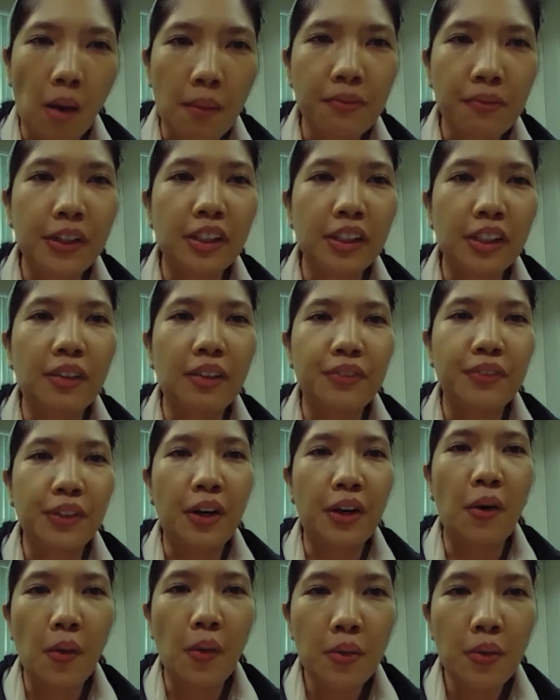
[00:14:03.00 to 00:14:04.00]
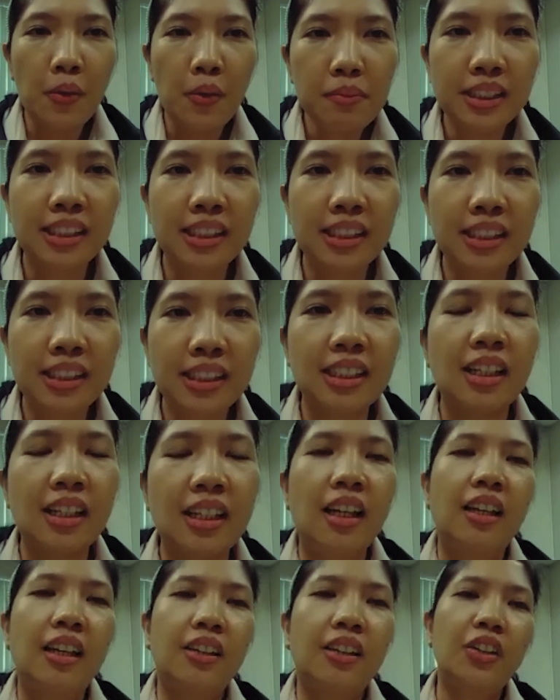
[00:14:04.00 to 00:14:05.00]
of your homes, no,
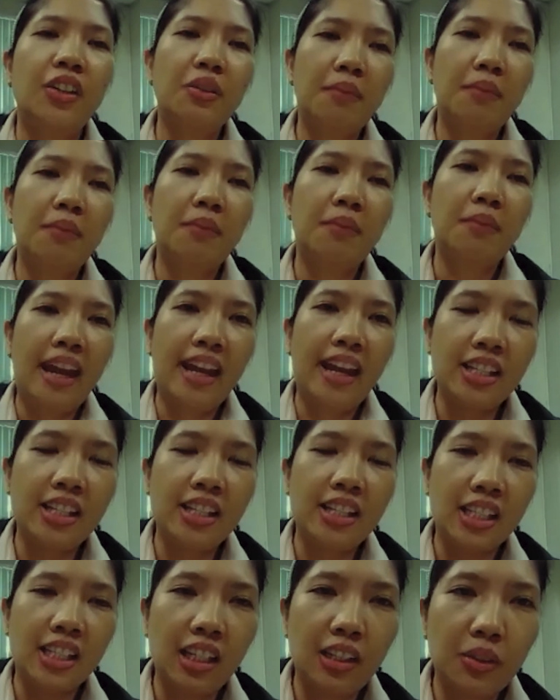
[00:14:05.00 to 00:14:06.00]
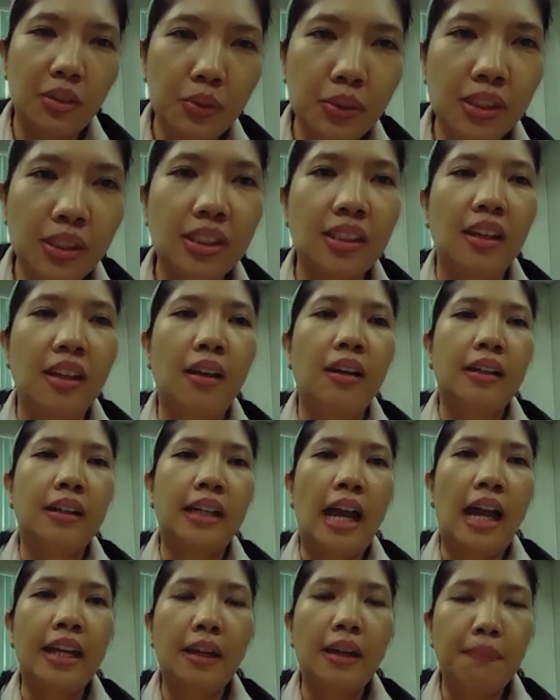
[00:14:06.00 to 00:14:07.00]
yung mga LGUs kaya
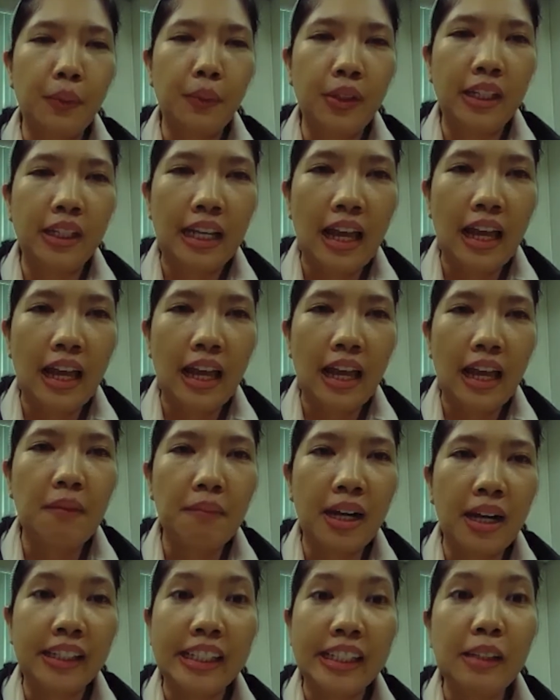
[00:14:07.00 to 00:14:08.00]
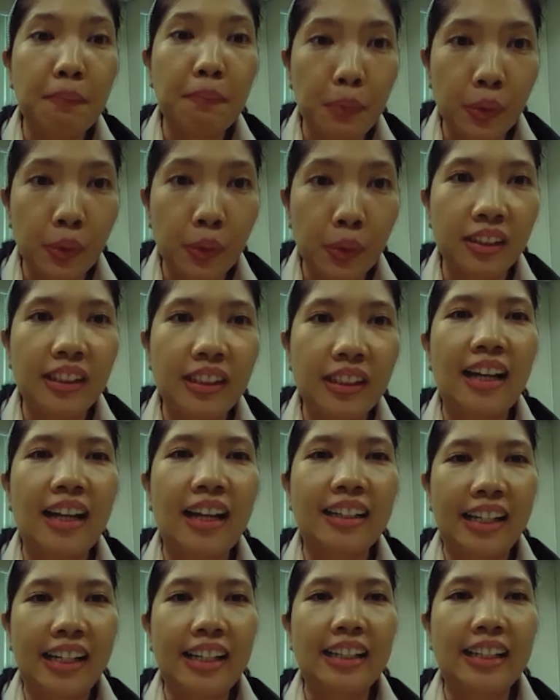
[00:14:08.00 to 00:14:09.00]
po nilang mag-input ng
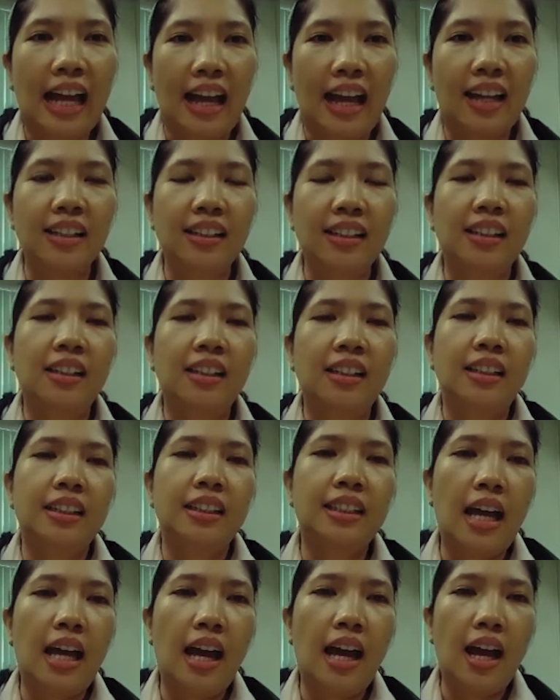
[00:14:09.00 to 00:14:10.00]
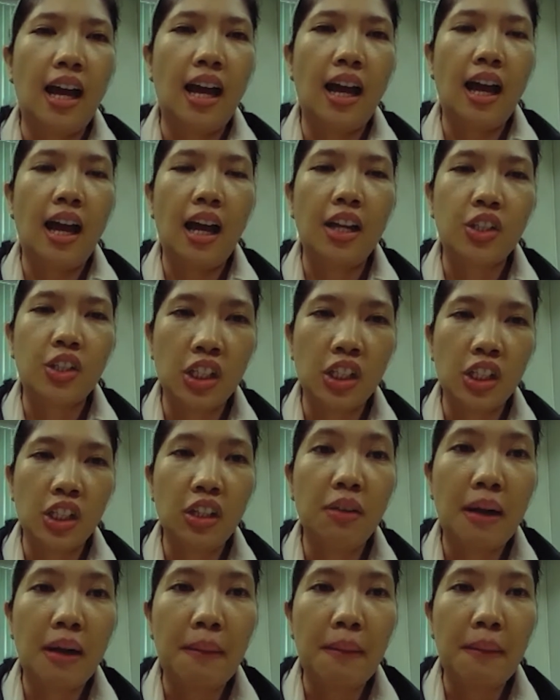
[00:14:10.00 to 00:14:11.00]
data sa uh,
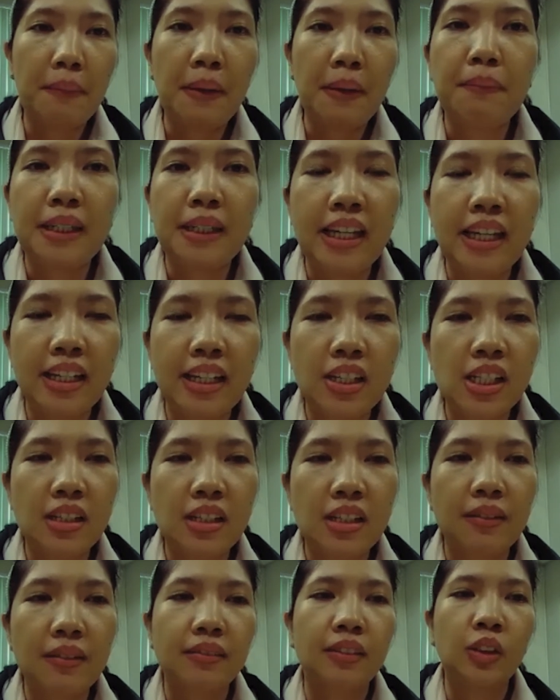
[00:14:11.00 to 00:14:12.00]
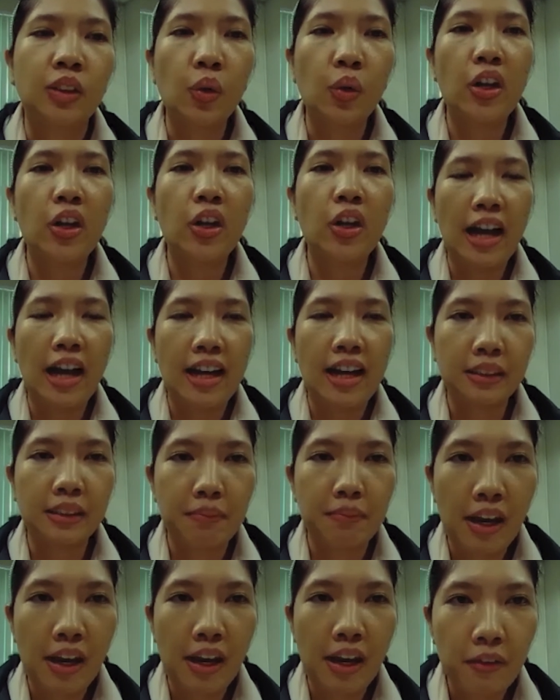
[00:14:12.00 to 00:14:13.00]
GeoMapper PH so long as
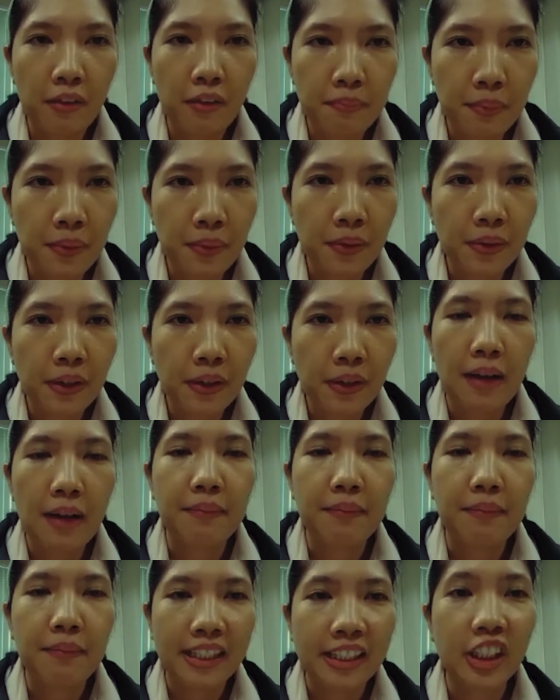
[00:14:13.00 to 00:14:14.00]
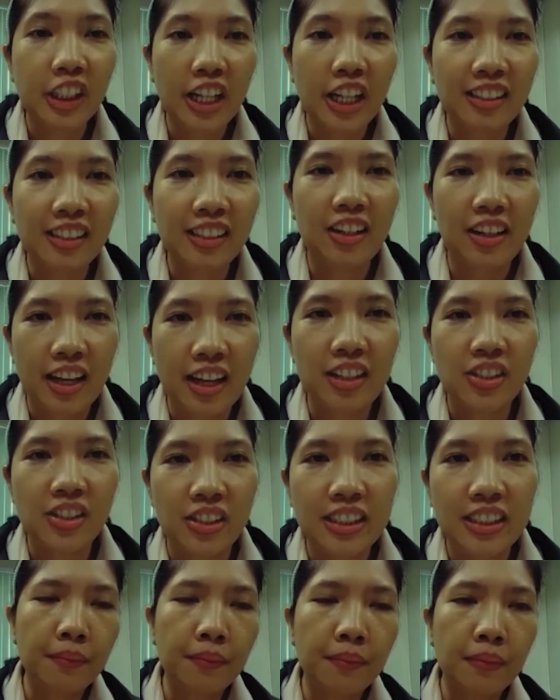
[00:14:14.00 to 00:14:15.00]
meron pong um, internet connection.
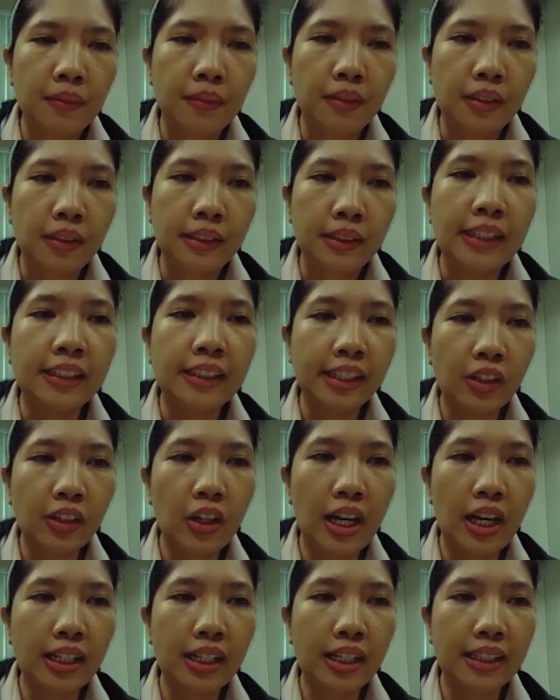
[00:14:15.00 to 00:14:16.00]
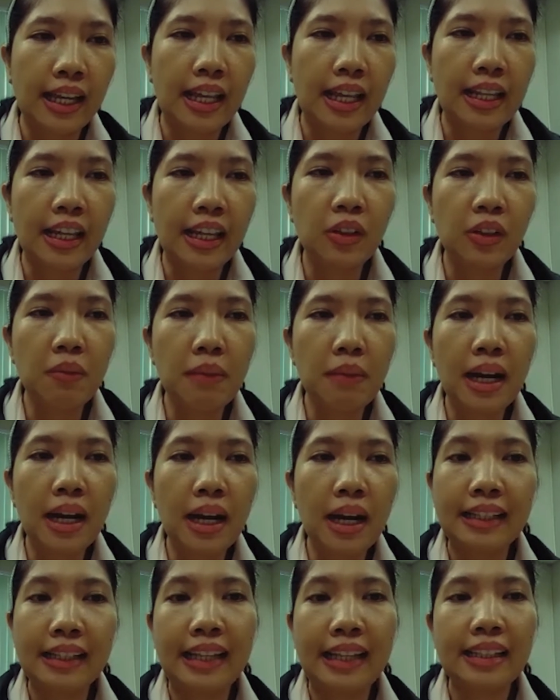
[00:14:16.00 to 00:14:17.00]
Dagdag ko lang din na yung mga
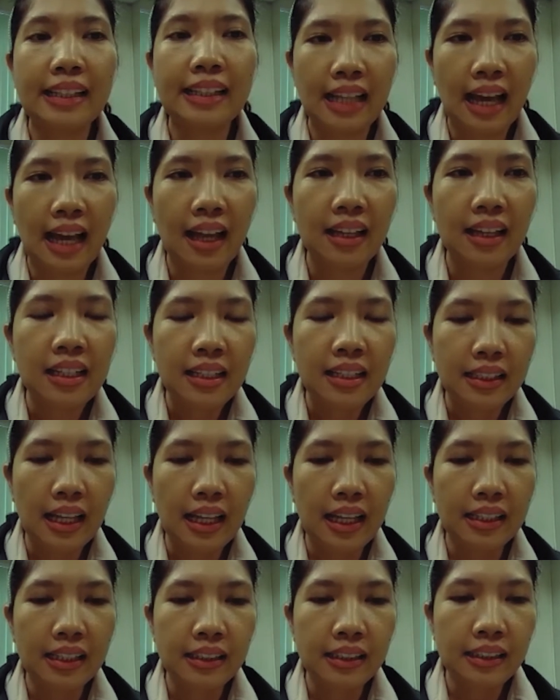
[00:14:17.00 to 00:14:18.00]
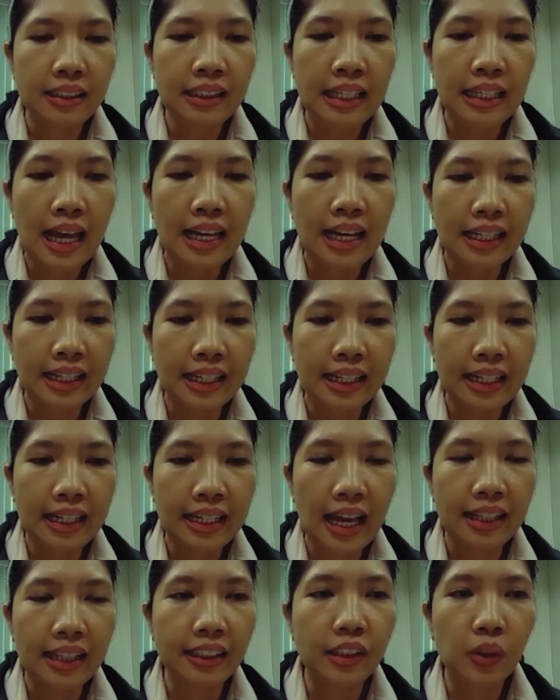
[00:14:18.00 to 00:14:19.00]
data na nilalagay
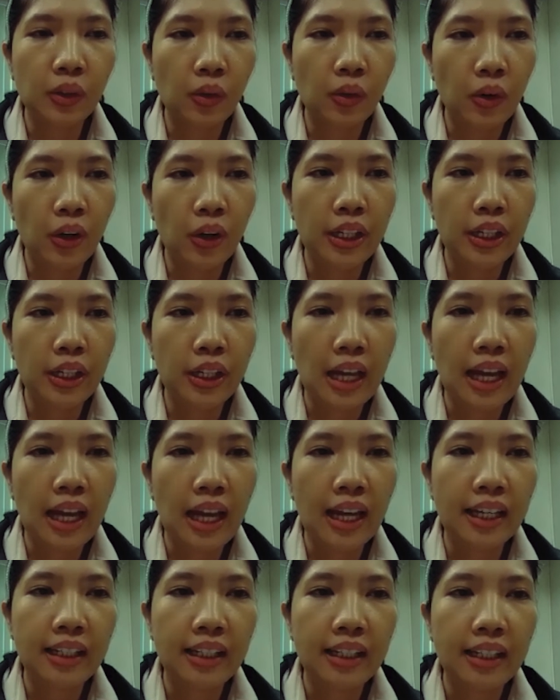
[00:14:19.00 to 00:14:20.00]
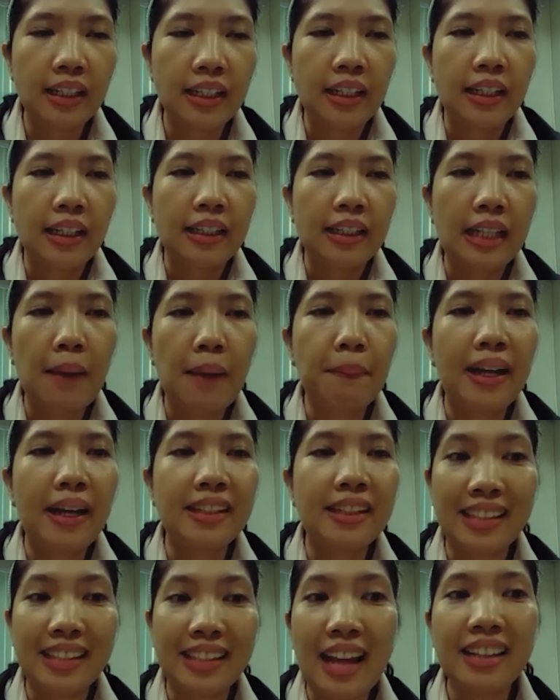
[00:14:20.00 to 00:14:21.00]
natin doon ay dapat
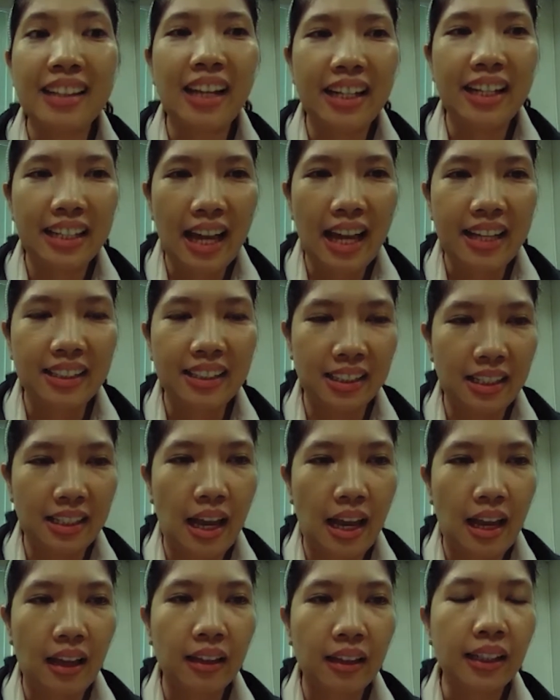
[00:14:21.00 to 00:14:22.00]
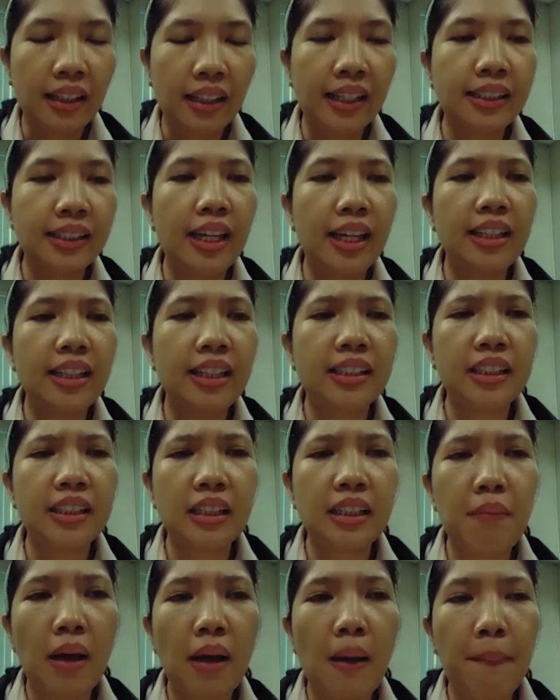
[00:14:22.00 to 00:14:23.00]
standardized na. Kasi isa sa
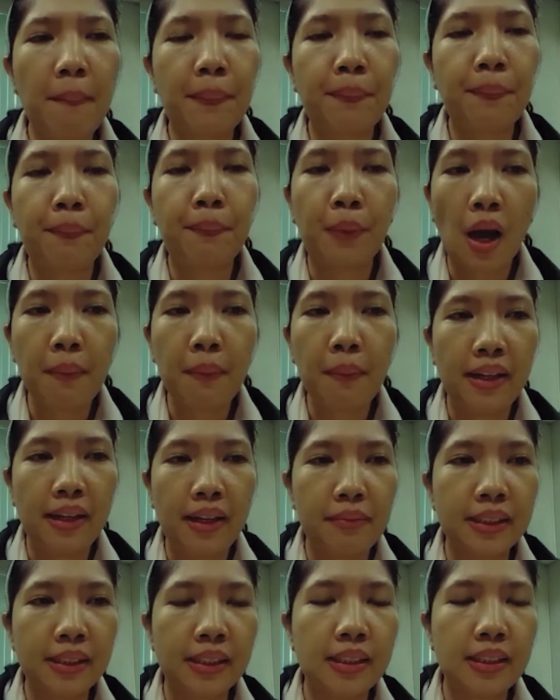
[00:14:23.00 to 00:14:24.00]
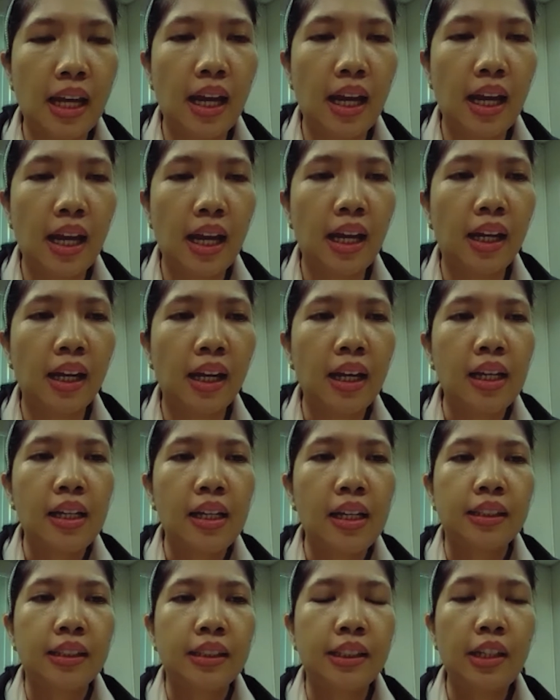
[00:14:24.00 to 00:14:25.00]
mga problems na
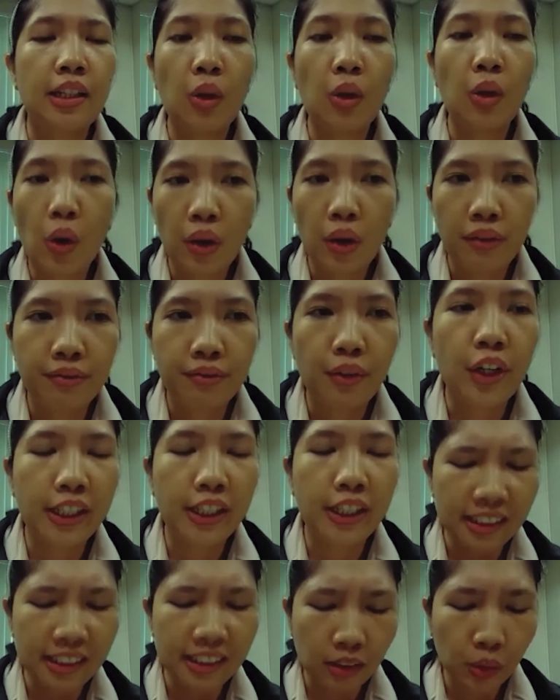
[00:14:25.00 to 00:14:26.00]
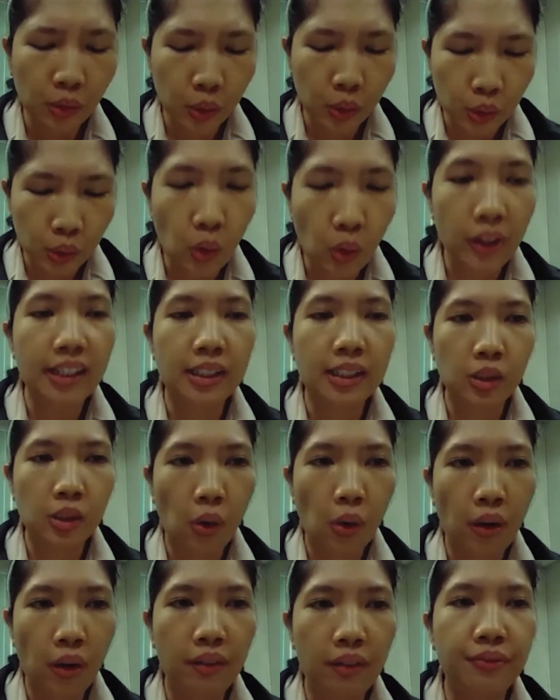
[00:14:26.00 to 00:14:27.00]
sinolve or i- gustong
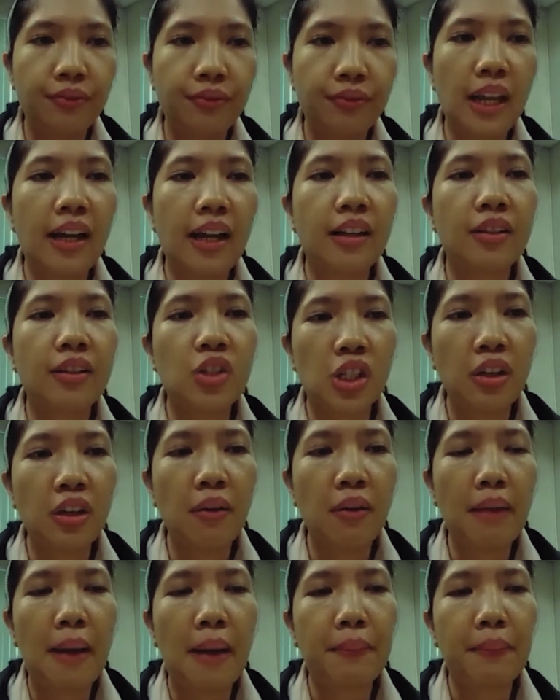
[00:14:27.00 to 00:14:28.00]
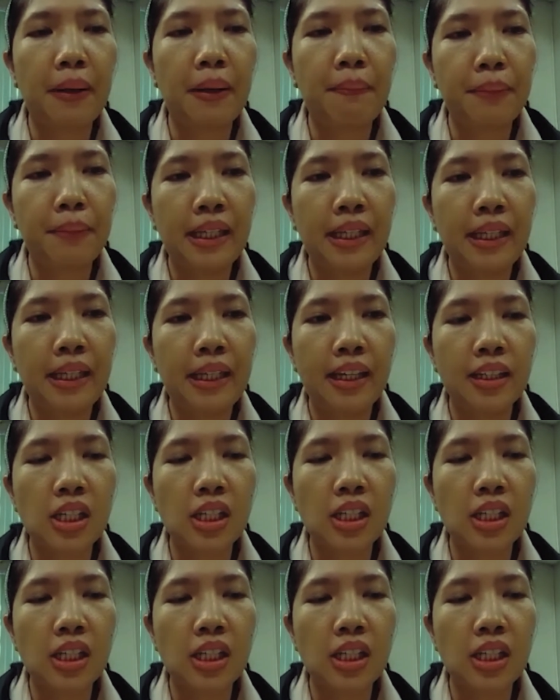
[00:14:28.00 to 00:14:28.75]
isolve ng GeoMapper PH